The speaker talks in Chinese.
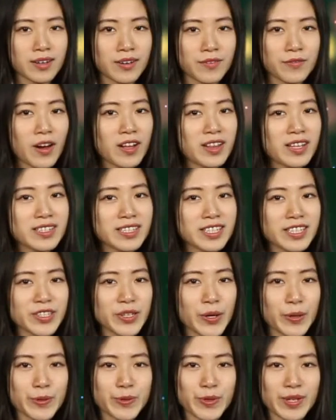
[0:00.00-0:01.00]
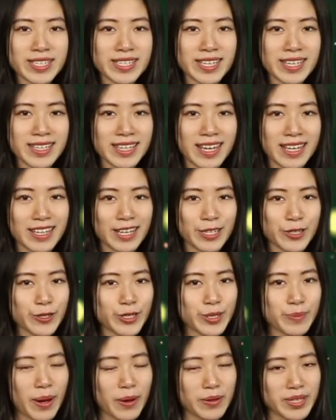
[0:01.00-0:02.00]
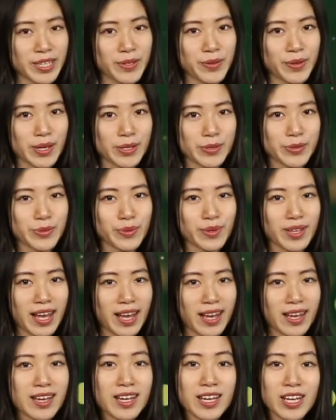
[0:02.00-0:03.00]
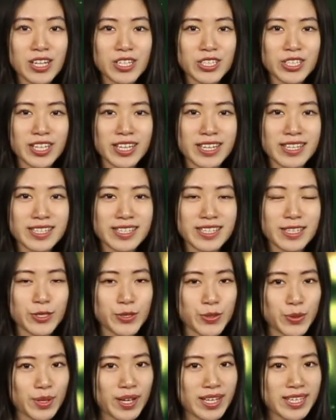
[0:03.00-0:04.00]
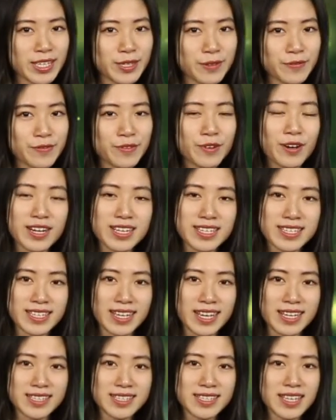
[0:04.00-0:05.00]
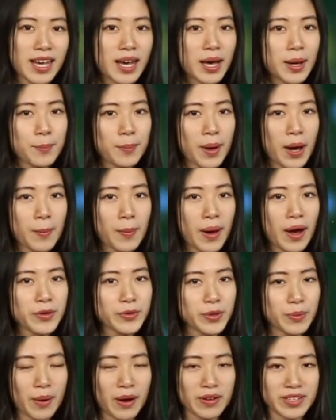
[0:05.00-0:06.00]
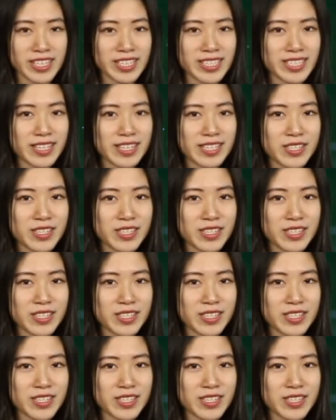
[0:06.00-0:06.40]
Valentino 最经典的就是铆钉元素了，这一季除了衣服、鞋子、包包有铆钉设